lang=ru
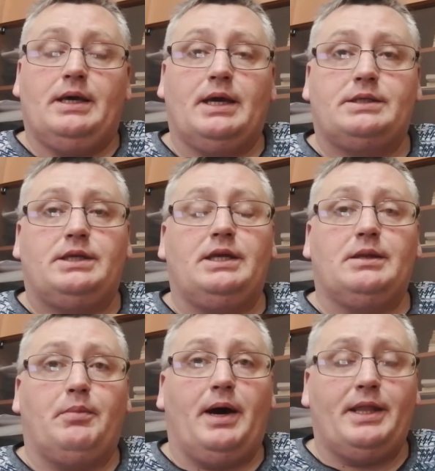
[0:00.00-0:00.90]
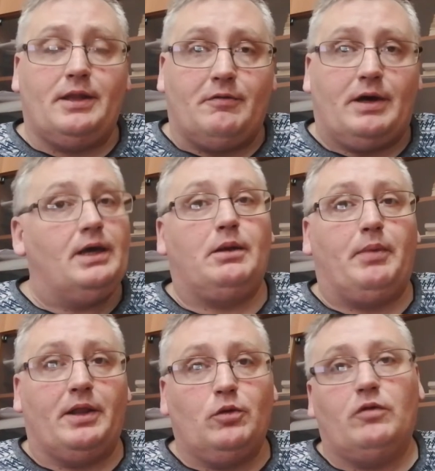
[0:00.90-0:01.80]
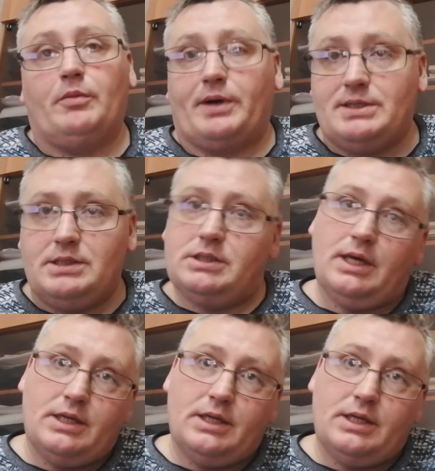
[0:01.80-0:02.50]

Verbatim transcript: Екатерина Баннова или Банова, простите,